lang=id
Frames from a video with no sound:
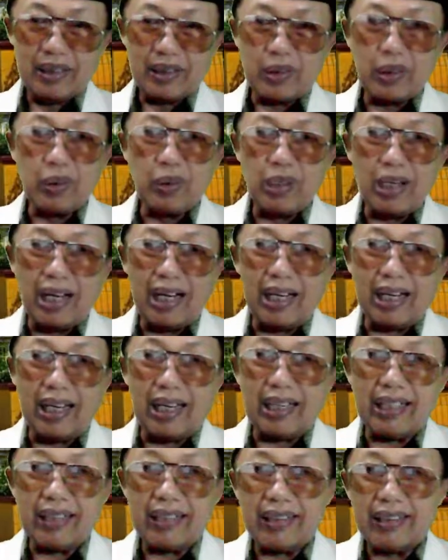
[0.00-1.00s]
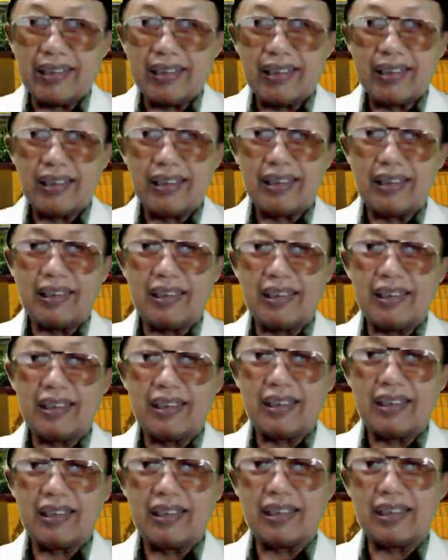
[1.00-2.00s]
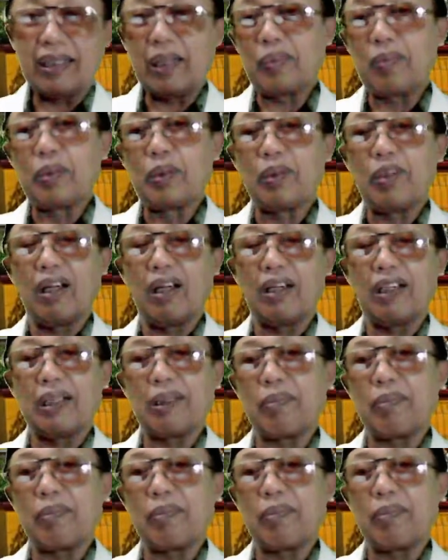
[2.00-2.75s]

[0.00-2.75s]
doa Nabiullah